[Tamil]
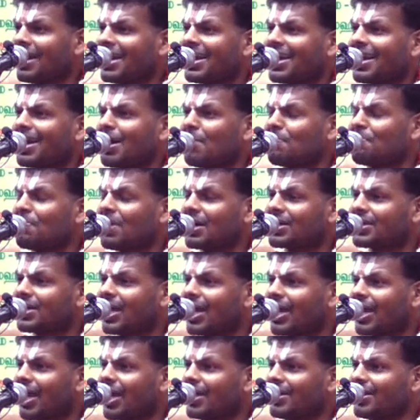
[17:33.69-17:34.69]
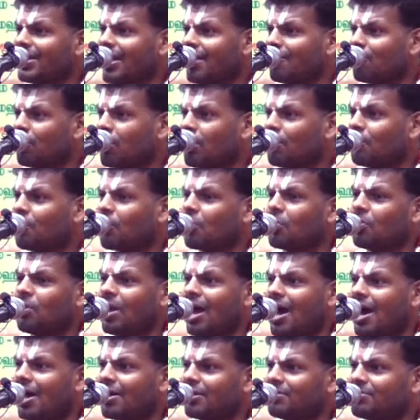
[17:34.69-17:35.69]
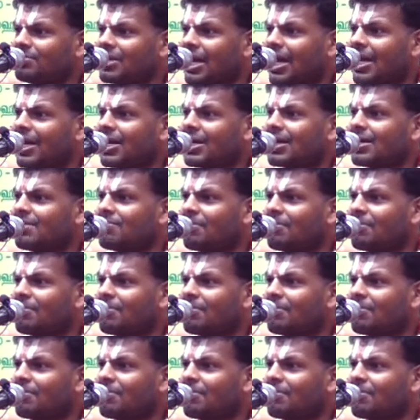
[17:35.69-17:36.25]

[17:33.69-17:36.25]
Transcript: படைக்கப்பட்ட எந்த ஒரு பொருளாலும் எனக்கு